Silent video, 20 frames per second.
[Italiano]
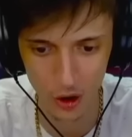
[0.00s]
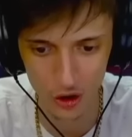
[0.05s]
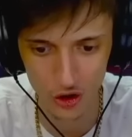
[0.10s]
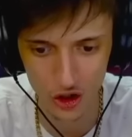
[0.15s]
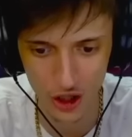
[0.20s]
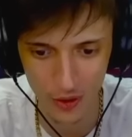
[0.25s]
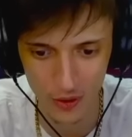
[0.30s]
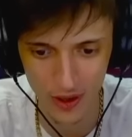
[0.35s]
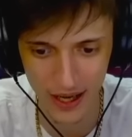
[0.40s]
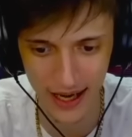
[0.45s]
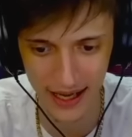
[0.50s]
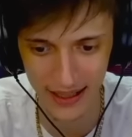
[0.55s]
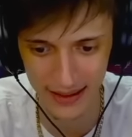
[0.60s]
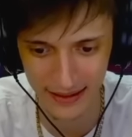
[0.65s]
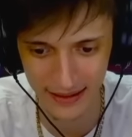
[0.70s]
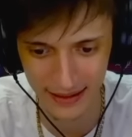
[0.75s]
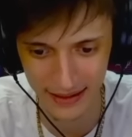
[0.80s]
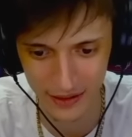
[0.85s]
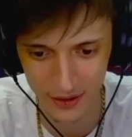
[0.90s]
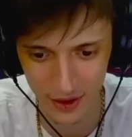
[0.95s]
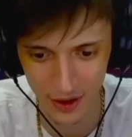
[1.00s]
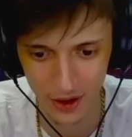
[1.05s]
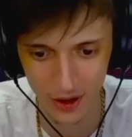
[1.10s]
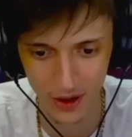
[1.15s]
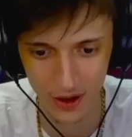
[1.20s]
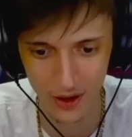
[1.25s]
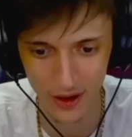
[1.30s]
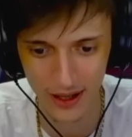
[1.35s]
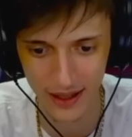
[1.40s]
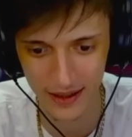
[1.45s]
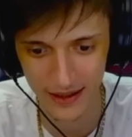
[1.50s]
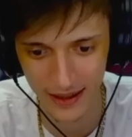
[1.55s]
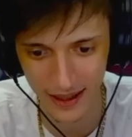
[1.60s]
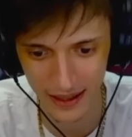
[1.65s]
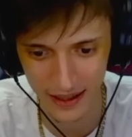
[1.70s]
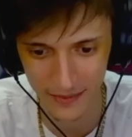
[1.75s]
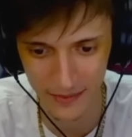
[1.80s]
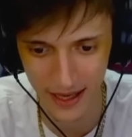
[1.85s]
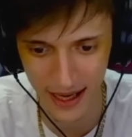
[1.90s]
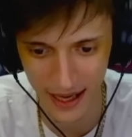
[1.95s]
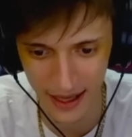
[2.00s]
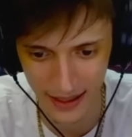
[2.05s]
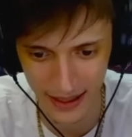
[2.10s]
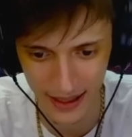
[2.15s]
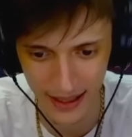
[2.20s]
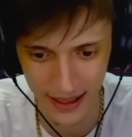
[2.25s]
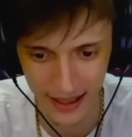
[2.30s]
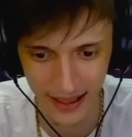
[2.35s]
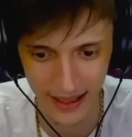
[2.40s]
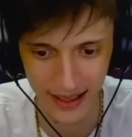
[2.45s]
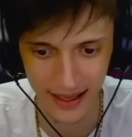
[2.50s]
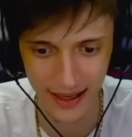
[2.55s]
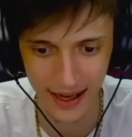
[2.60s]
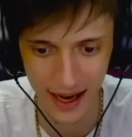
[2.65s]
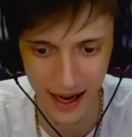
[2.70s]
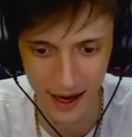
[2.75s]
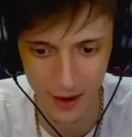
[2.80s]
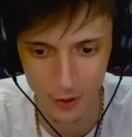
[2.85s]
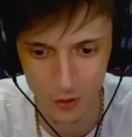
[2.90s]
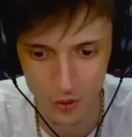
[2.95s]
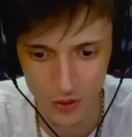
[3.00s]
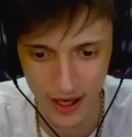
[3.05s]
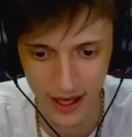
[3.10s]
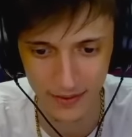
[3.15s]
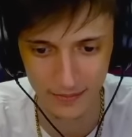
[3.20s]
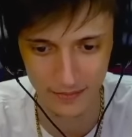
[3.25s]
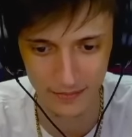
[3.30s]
c'è un garantito che rimane a una?